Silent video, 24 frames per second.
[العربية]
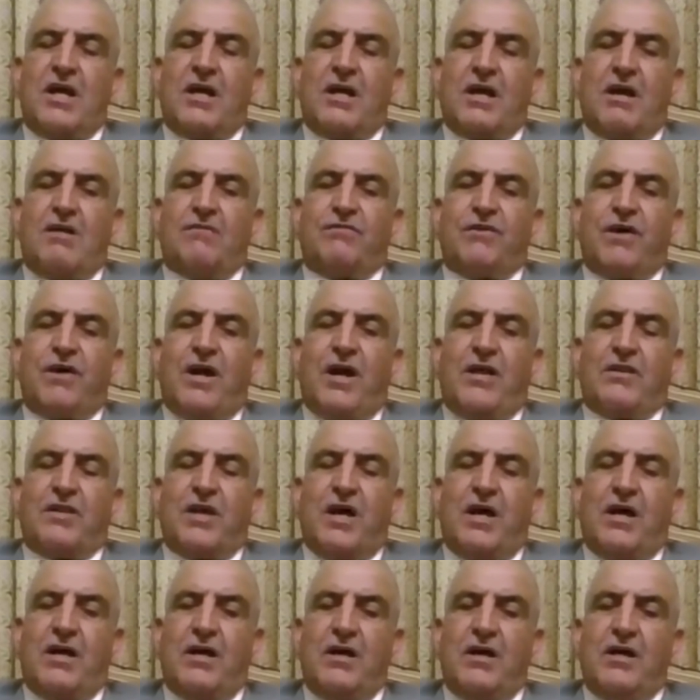خلف
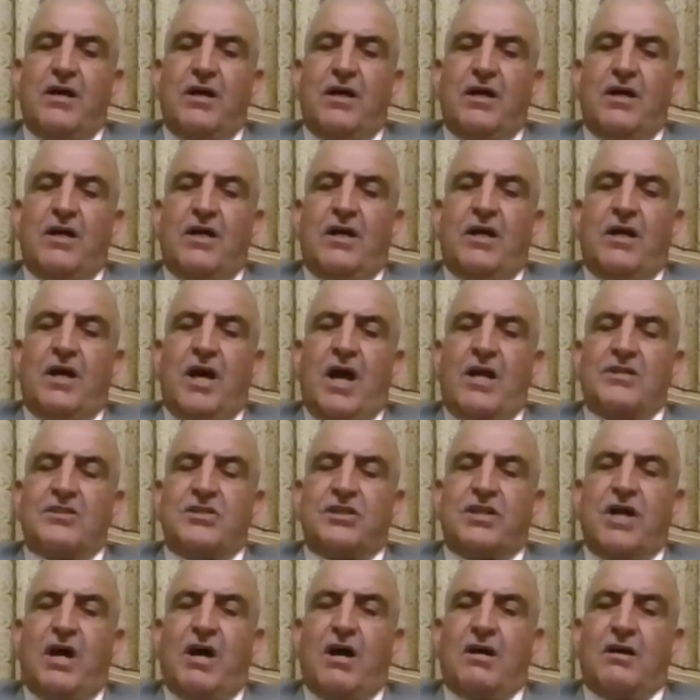هذا آه،
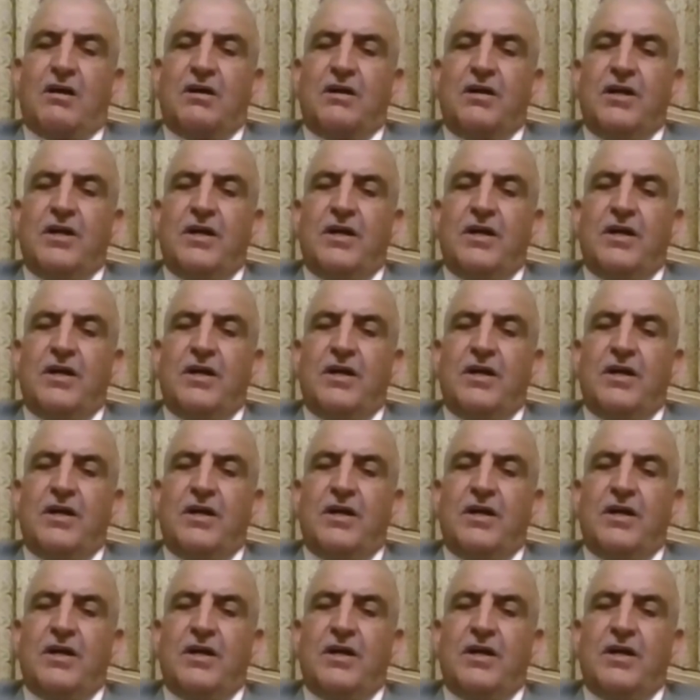الجدار.